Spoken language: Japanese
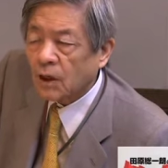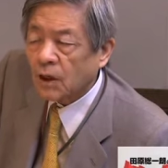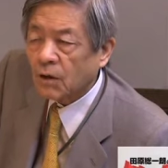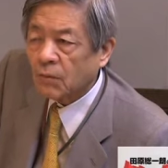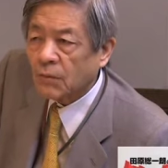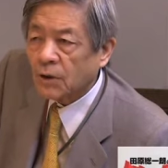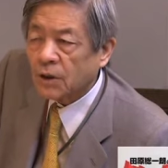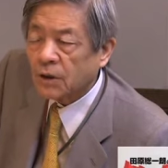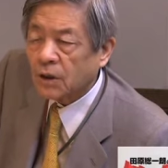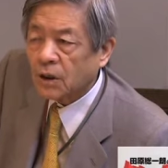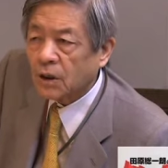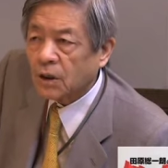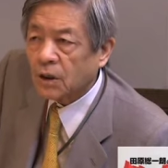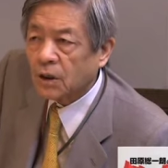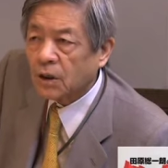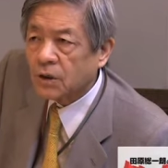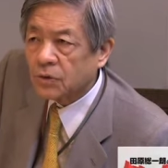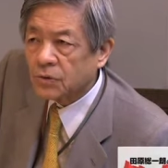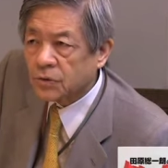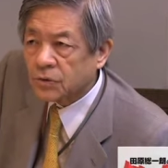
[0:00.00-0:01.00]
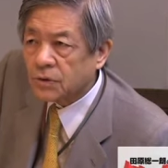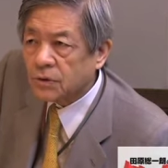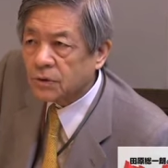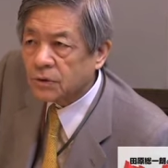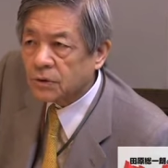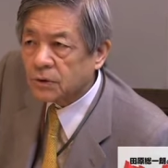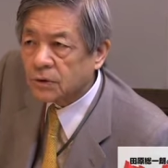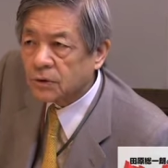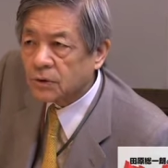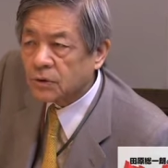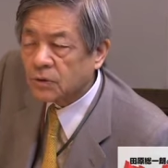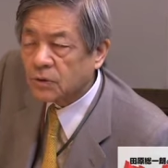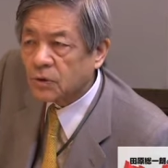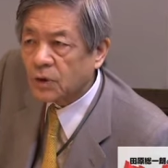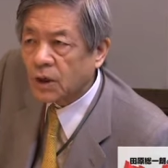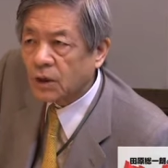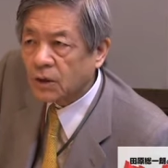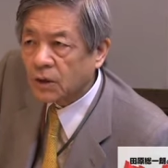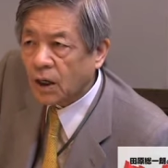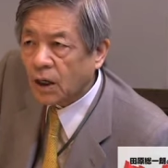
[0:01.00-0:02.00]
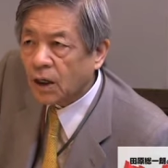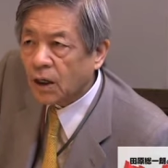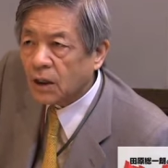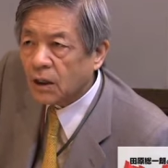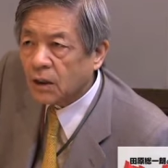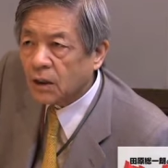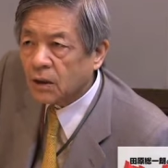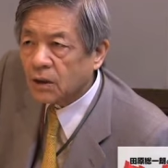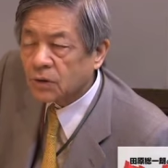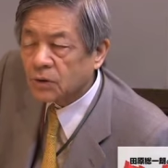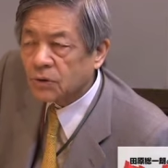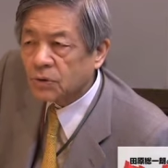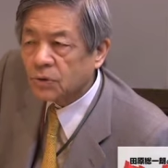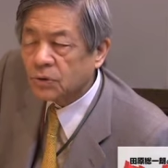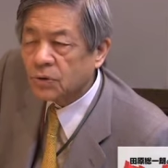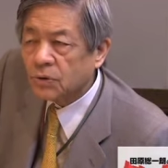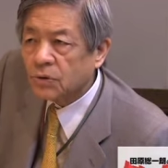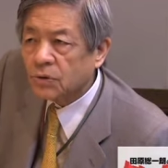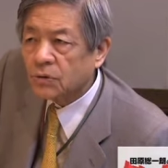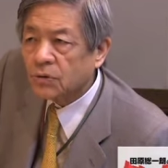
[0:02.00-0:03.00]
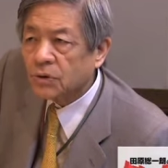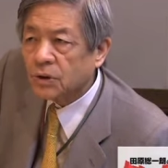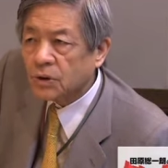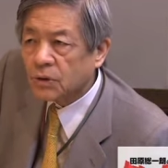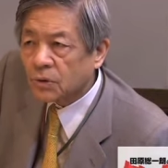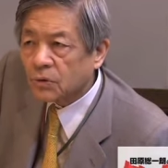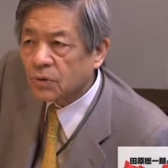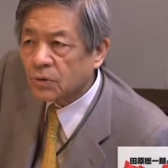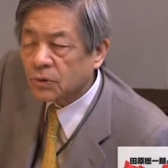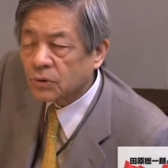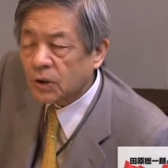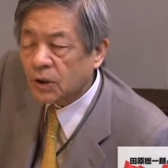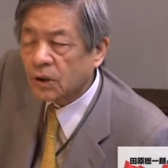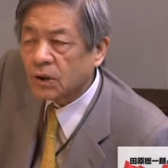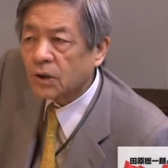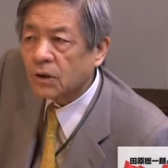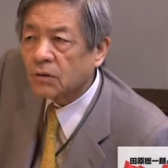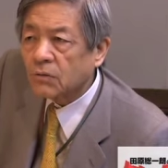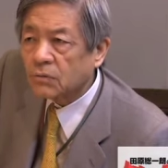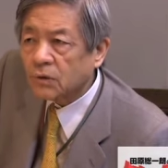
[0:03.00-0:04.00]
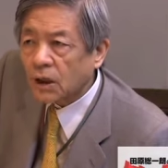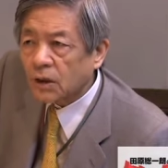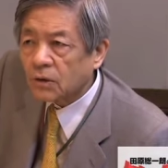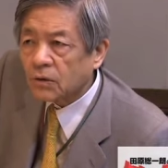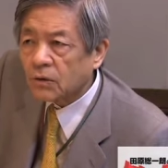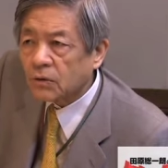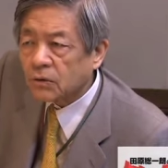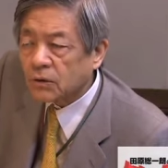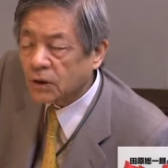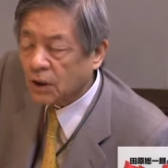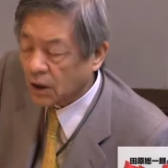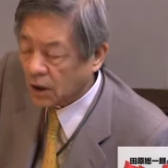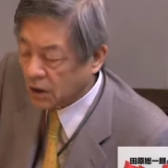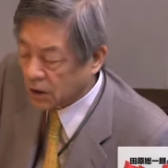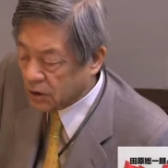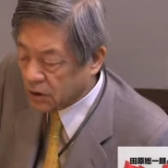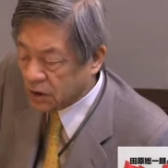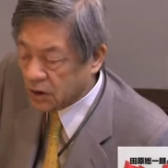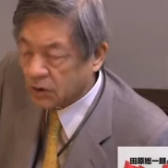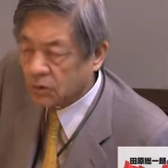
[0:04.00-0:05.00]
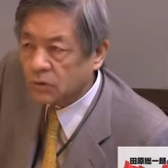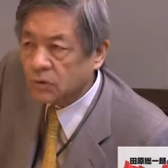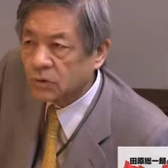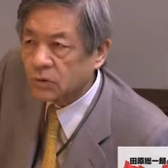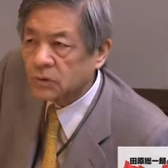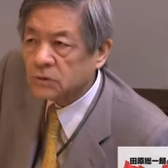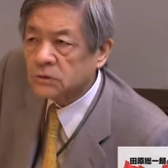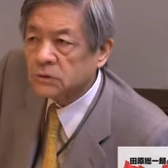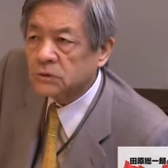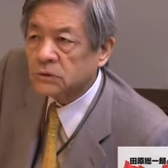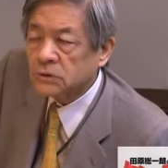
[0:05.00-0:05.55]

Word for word: アメリカイギリスオランダそういう国と戦うんだとでアジアを、